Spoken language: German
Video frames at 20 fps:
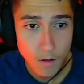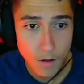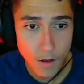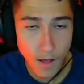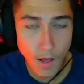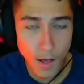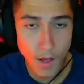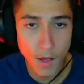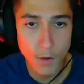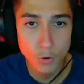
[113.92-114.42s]

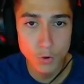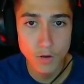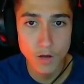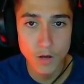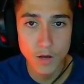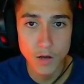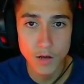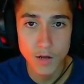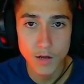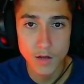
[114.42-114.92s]
Ah,
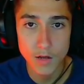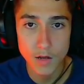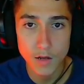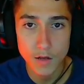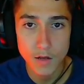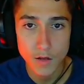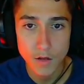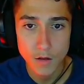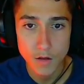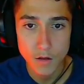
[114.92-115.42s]
äh,
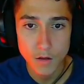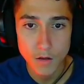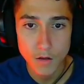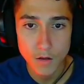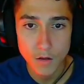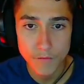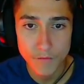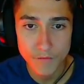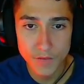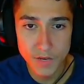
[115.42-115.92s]

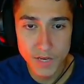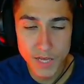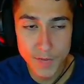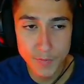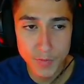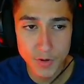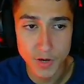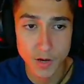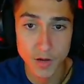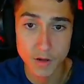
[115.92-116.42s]

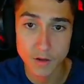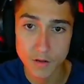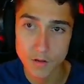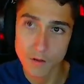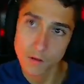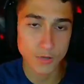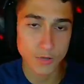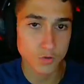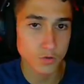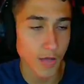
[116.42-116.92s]
Philippe.
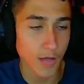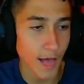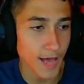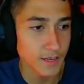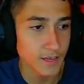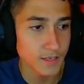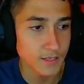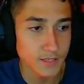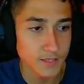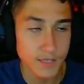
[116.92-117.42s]
Also in
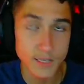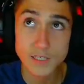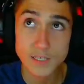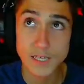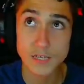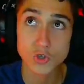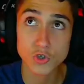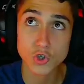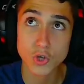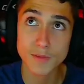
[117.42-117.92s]
einen Dings
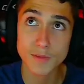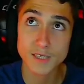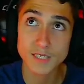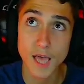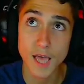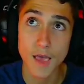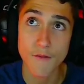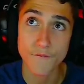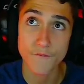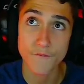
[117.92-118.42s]
hast du schon mal safe.